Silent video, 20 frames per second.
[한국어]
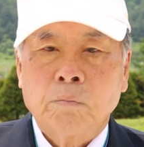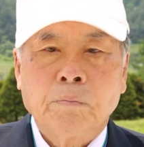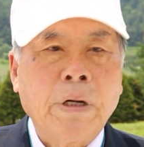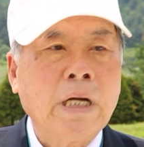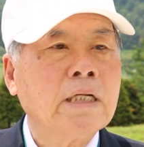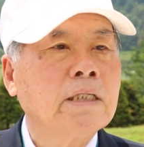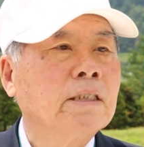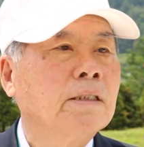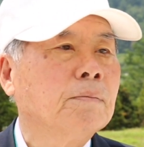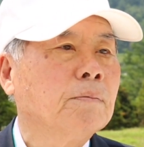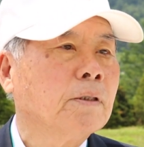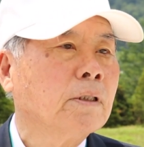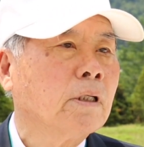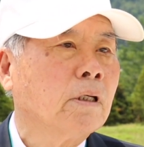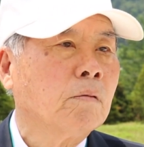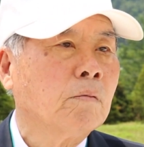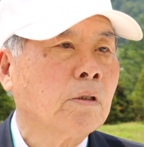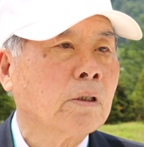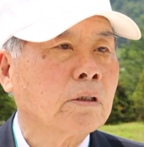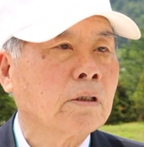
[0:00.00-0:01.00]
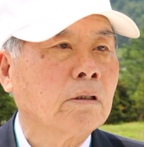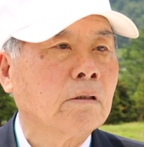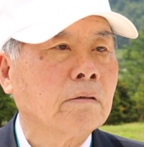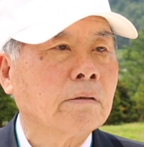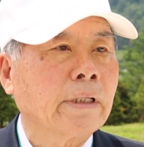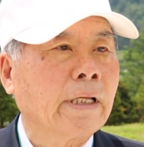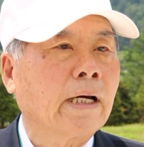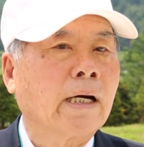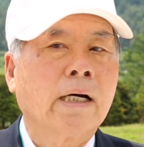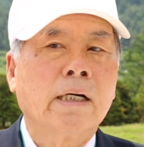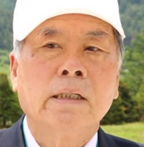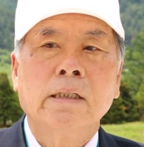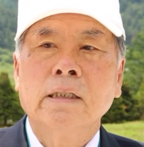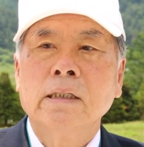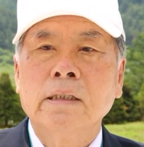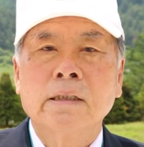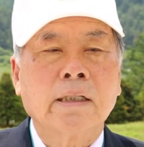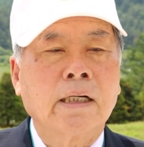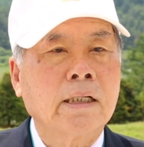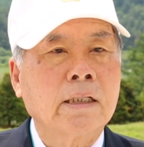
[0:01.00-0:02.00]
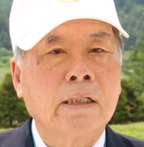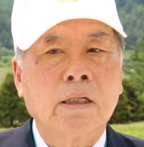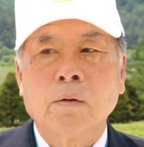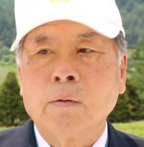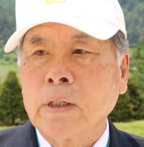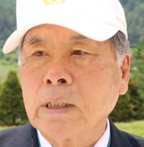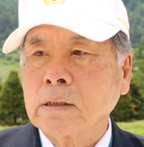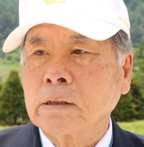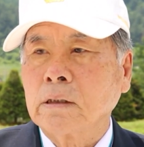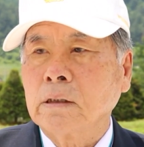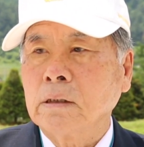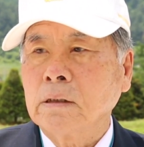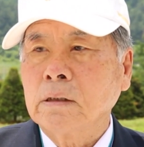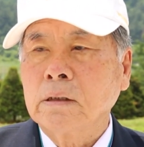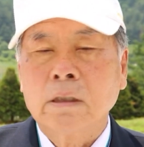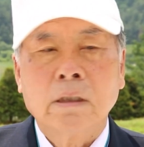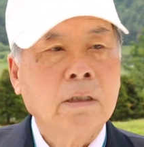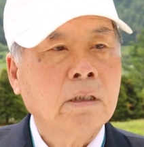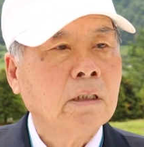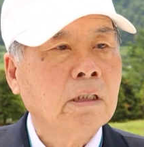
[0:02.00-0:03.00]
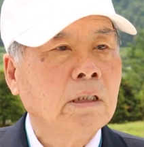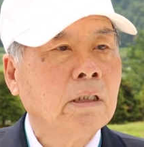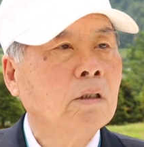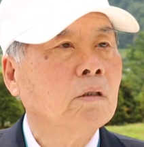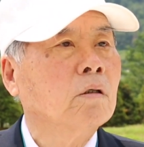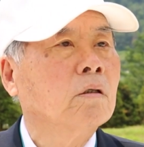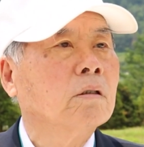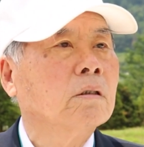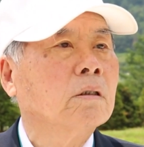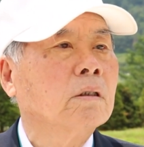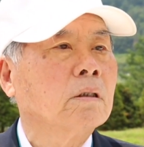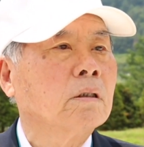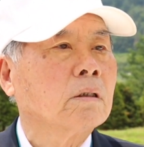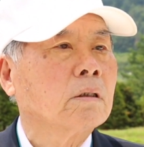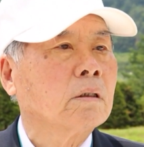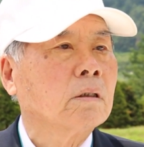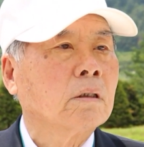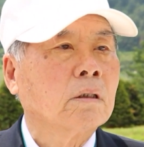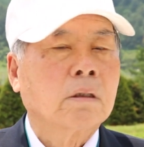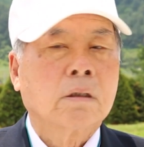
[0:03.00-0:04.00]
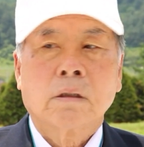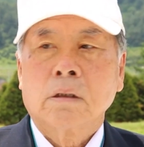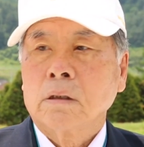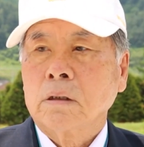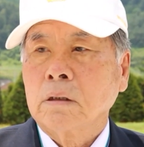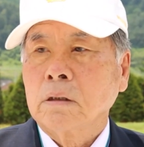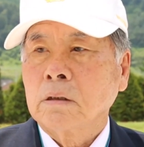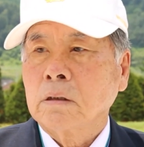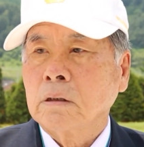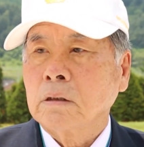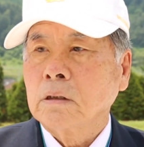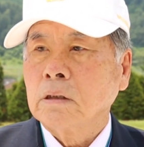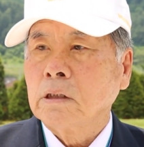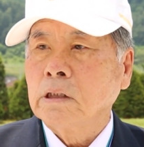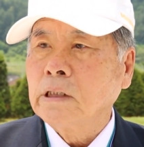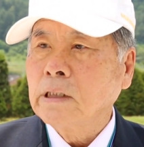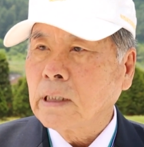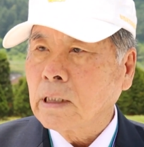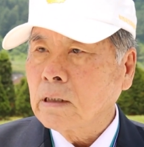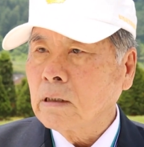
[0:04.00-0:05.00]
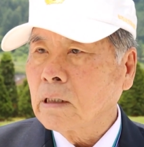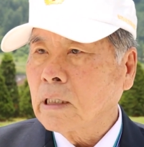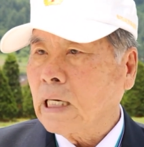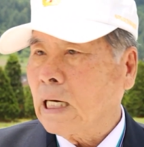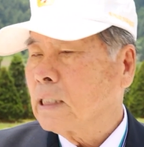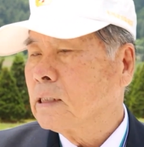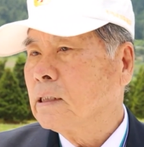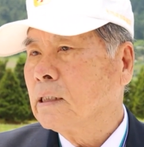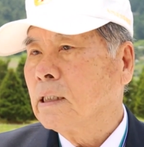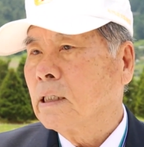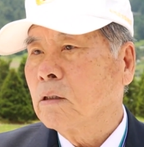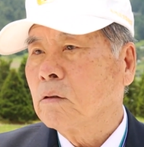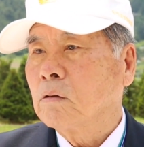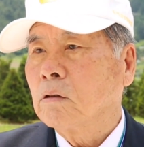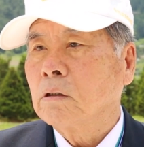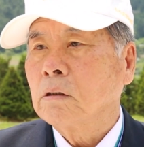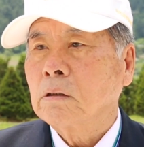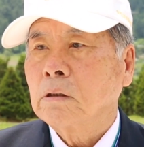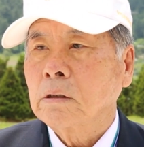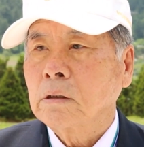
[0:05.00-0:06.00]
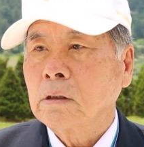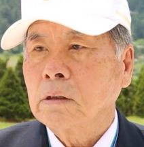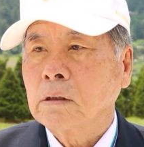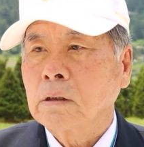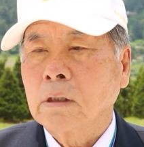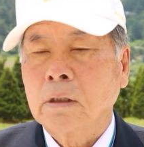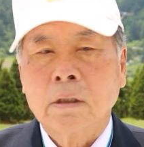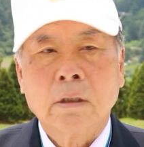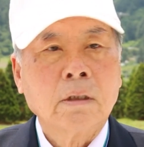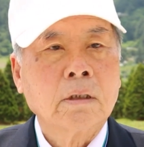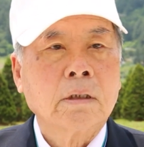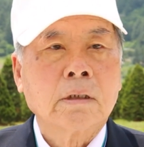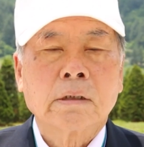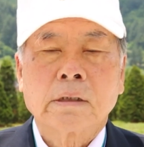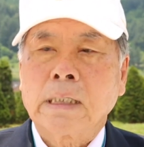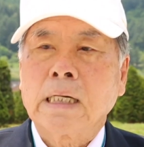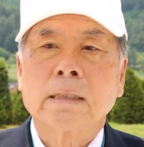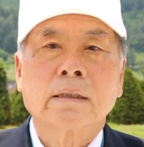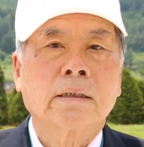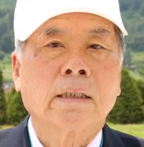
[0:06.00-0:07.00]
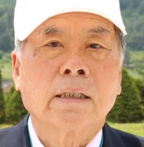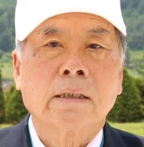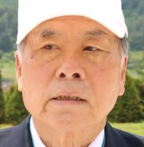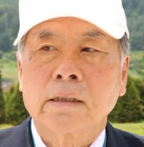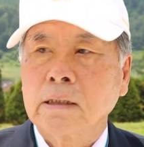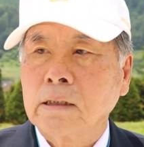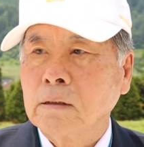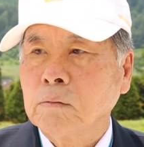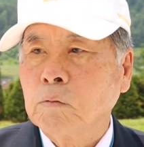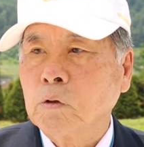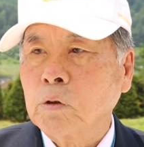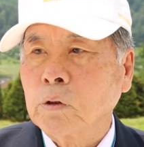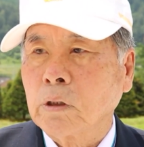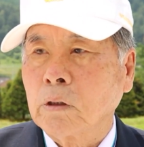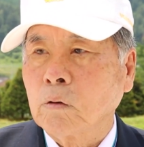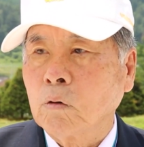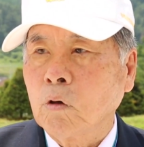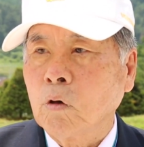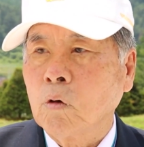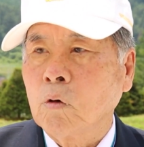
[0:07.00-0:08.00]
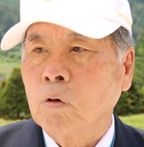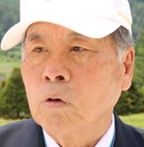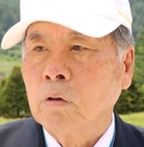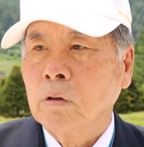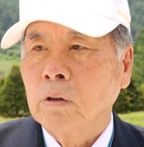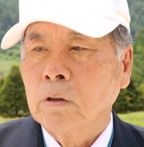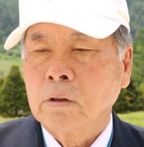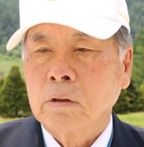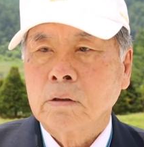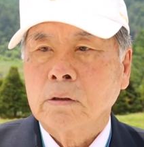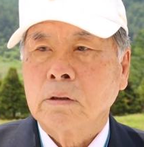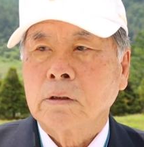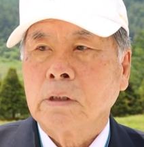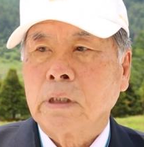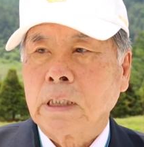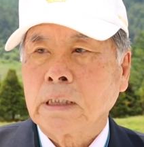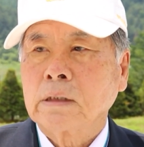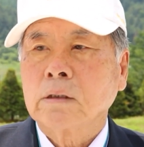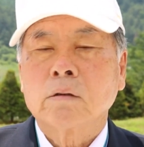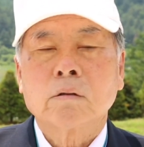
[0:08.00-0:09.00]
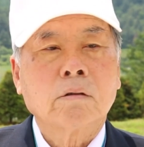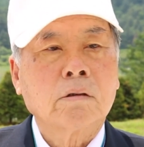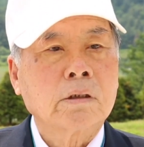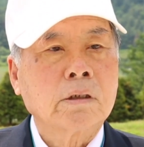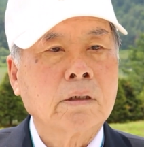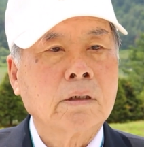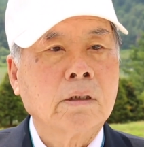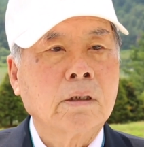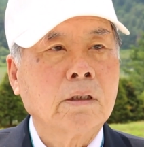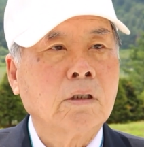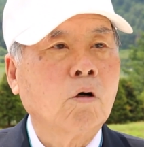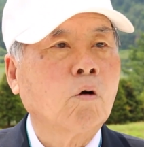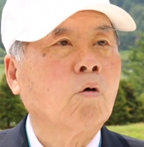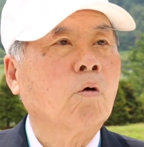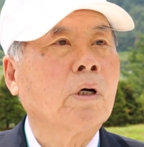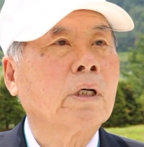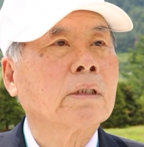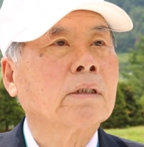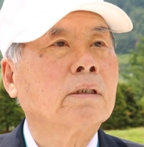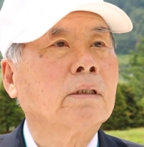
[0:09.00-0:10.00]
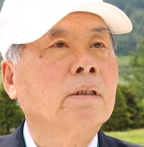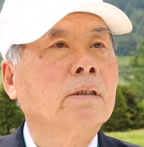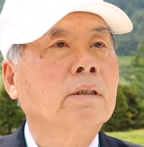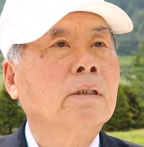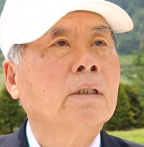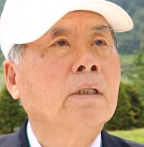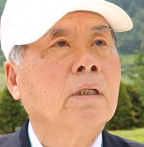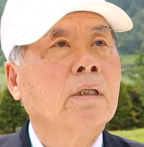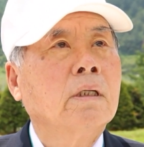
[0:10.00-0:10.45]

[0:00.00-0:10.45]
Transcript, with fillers: 80이 넘어서 내가 이 자리에 와서 이런 시간을 가지라고 한 것은 상상치도 못하고 했던 것이 여기 와서